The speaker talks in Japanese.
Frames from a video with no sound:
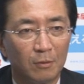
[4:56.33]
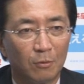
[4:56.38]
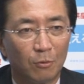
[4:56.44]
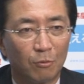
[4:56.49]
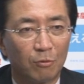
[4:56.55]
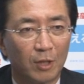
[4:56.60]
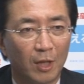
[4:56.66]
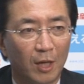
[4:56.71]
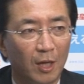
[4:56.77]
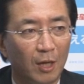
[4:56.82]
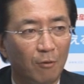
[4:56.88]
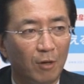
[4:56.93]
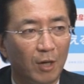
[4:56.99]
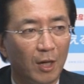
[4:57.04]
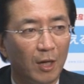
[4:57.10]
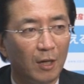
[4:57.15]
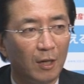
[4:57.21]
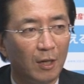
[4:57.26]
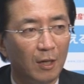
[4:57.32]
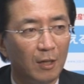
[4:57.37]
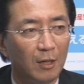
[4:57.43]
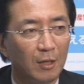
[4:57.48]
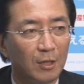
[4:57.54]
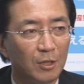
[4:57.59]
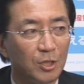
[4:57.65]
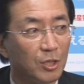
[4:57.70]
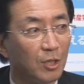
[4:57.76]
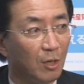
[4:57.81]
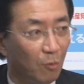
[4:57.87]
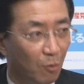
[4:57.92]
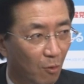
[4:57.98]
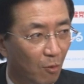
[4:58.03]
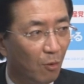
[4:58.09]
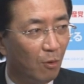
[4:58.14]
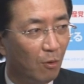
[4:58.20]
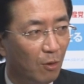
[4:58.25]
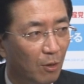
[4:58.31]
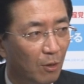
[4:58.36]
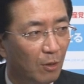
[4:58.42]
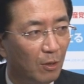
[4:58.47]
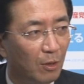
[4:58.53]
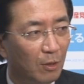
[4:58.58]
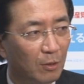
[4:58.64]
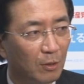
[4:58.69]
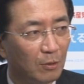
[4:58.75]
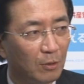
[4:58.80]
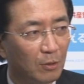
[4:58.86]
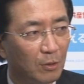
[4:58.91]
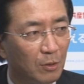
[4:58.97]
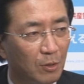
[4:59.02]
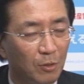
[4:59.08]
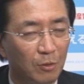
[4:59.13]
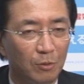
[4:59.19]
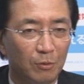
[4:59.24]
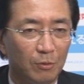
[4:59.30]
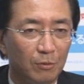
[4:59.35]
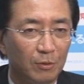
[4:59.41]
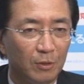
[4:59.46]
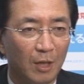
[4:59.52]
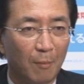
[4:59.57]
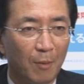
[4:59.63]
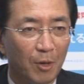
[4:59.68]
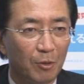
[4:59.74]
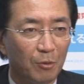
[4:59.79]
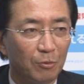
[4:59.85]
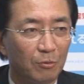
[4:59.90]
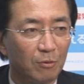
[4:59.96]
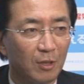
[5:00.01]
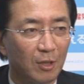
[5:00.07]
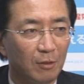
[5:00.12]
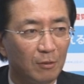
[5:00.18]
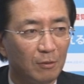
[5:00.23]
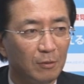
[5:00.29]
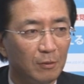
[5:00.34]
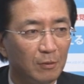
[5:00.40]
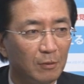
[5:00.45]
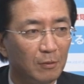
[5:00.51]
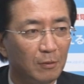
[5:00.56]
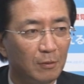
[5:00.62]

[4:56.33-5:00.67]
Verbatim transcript: 国際平和支援法っていう名前をつける